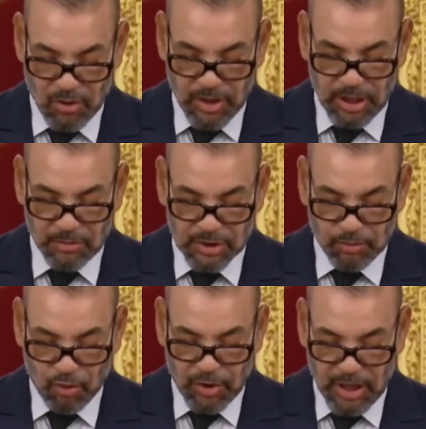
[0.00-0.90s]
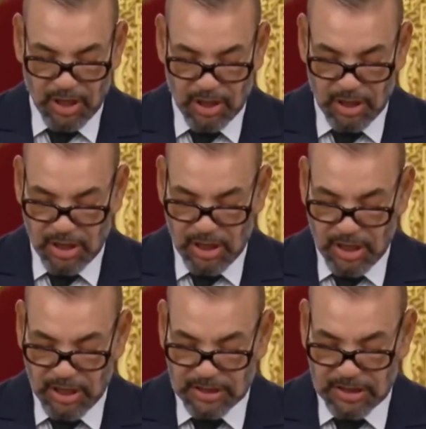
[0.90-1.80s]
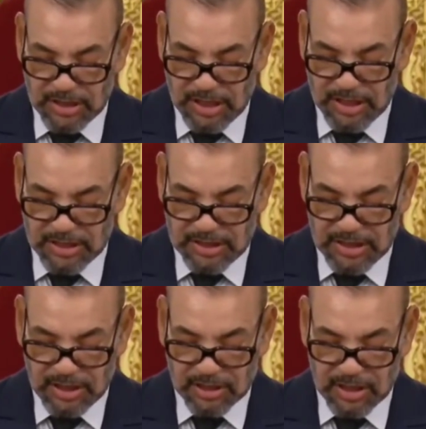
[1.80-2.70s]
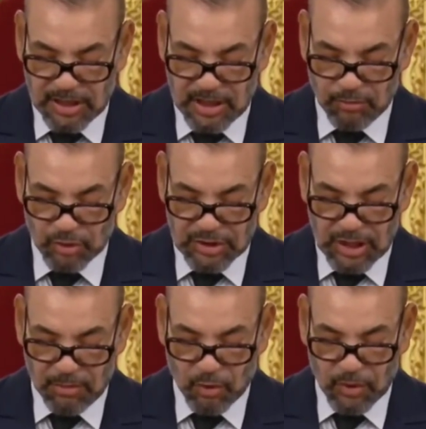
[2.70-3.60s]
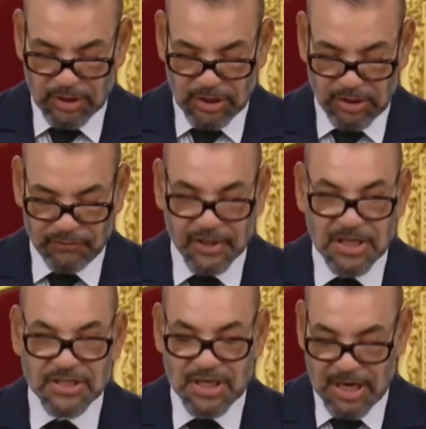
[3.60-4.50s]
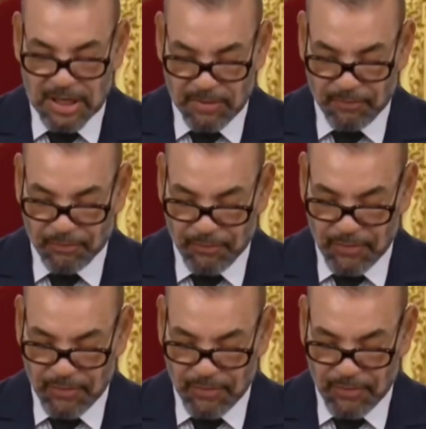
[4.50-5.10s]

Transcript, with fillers: وغير مسبوقة كتلك التي حققها المنتخب الوطني في كأس العالم